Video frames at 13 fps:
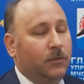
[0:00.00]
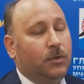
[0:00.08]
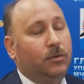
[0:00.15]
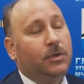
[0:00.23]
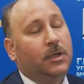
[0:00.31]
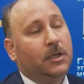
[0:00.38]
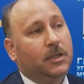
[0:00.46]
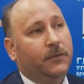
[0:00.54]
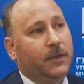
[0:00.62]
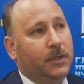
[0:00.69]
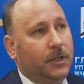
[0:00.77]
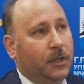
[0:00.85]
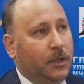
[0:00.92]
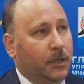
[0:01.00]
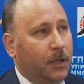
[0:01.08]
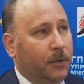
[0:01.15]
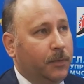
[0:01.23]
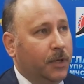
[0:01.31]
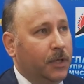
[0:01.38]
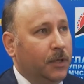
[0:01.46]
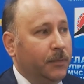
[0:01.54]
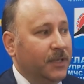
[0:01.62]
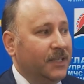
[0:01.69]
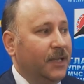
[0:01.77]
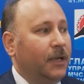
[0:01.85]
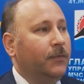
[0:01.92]
в случае, если возникнет
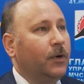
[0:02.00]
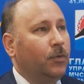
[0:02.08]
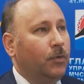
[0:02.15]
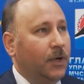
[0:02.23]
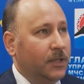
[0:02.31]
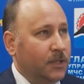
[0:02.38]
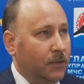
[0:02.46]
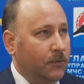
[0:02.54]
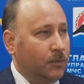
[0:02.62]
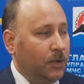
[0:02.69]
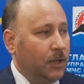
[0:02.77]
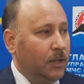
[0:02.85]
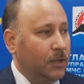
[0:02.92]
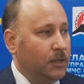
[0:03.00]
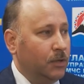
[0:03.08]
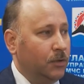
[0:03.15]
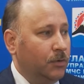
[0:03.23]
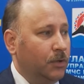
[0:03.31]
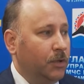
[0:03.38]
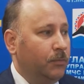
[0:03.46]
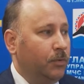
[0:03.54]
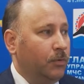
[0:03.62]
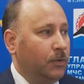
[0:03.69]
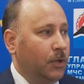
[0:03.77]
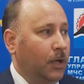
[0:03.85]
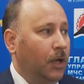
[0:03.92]
необходимость для эвакуации в другие населенные
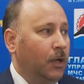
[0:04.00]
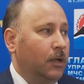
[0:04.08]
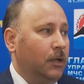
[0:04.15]
пункты,